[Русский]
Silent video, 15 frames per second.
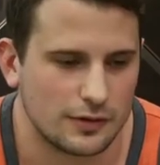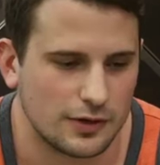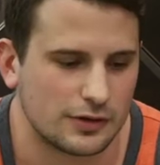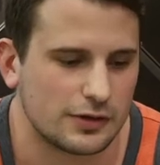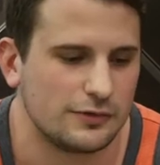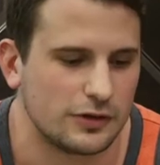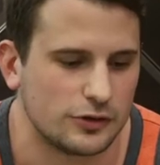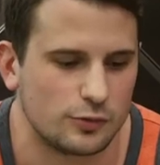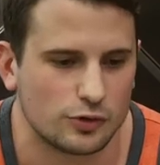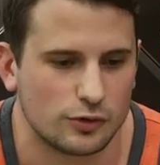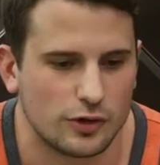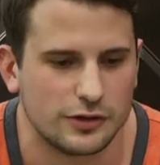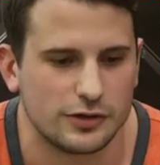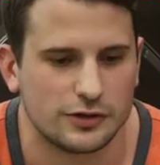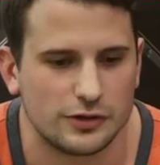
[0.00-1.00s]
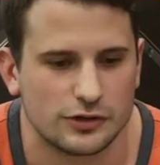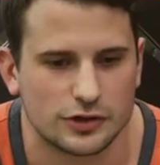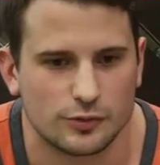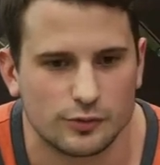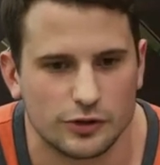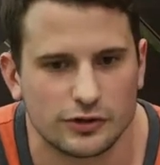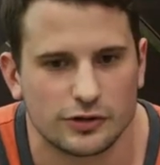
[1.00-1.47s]
если вес будет уходить
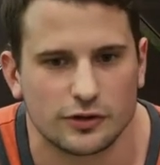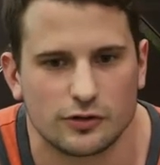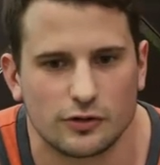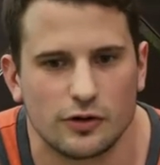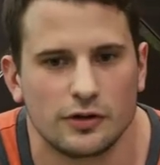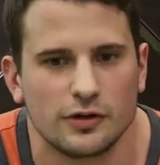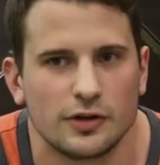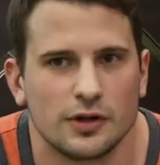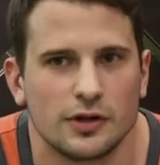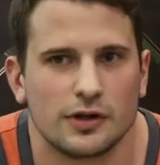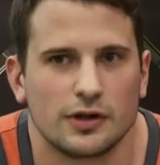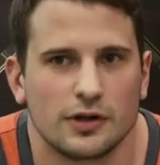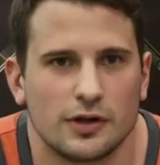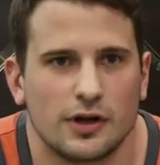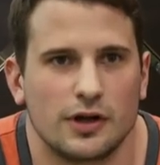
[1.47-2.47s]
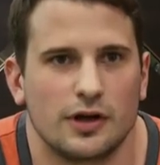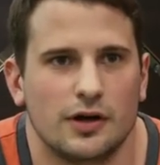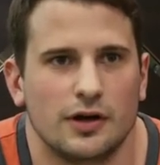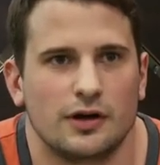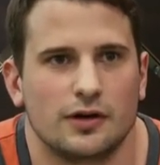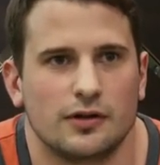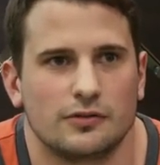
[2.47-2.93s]
слишком быстро, то
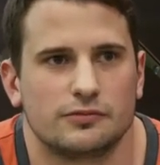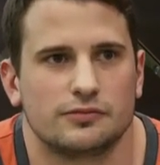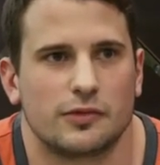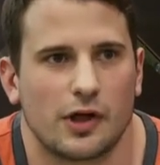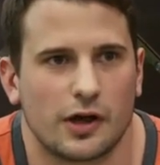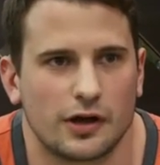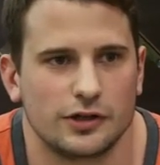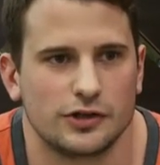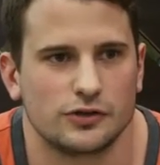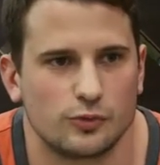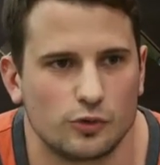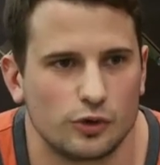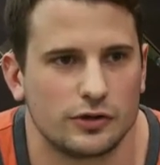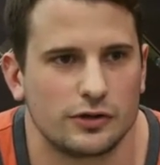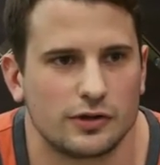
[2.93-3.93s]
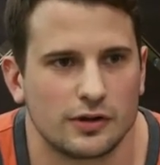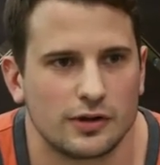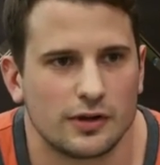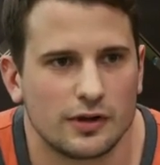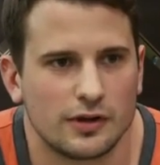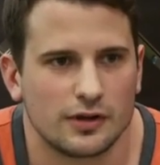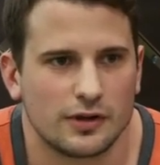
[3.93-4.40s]
а, организм будет
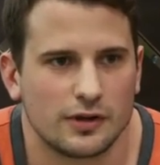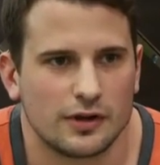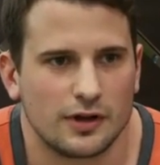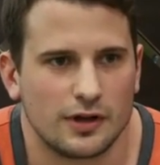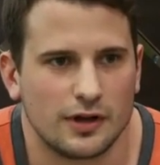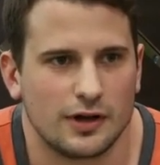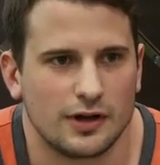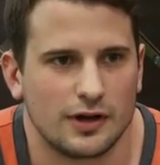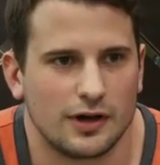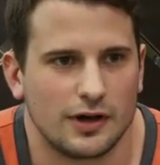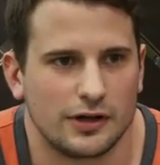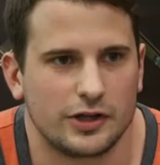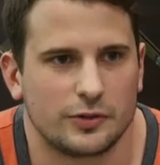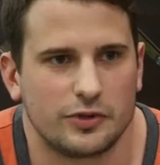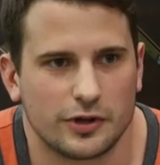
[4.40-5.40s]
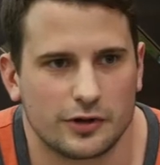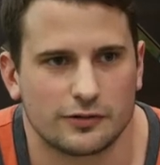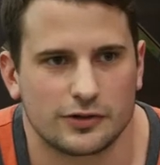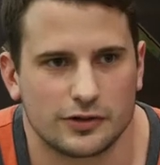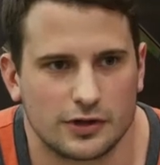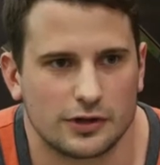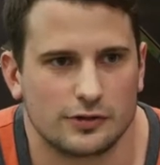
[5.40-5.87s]
а,
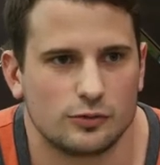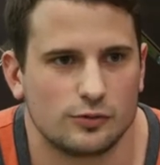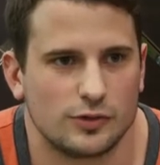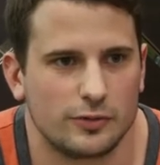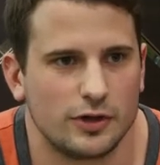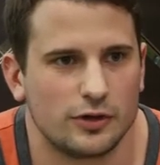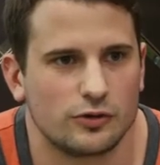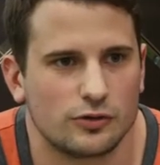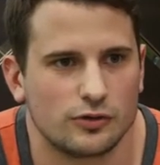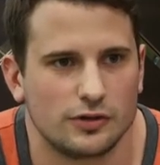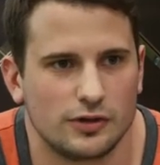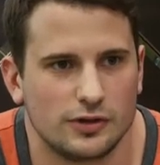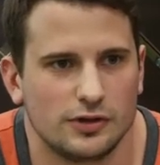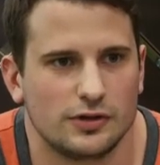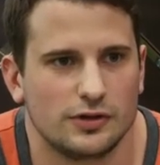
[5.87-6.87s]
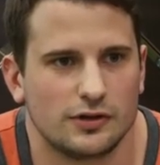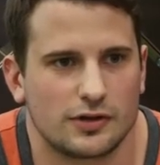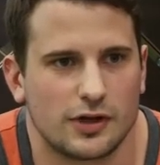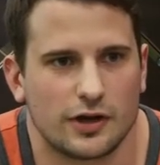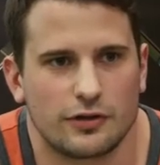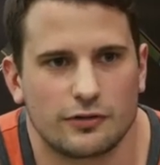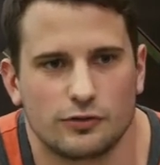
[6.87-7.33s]
адаптироваться к этому моменту, и,
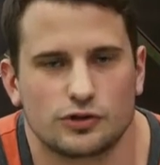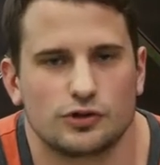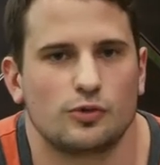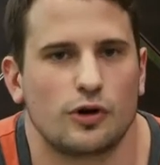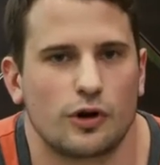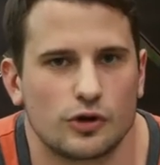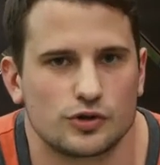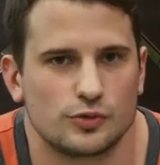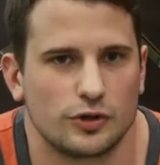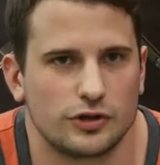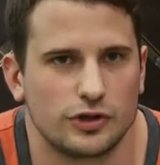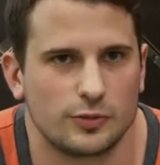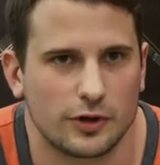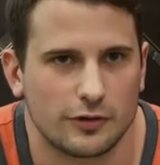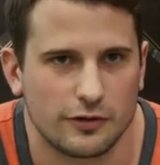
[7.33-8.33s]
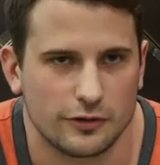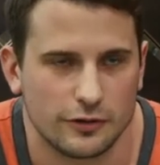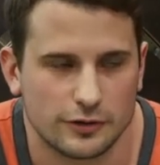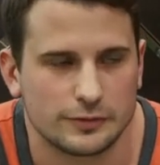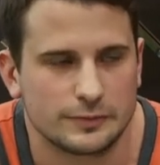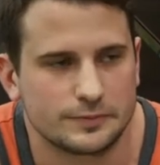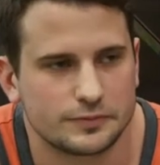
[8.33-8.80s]
скорее всего, ничему хорошему это не
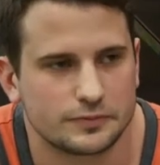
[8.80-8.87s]
приведет.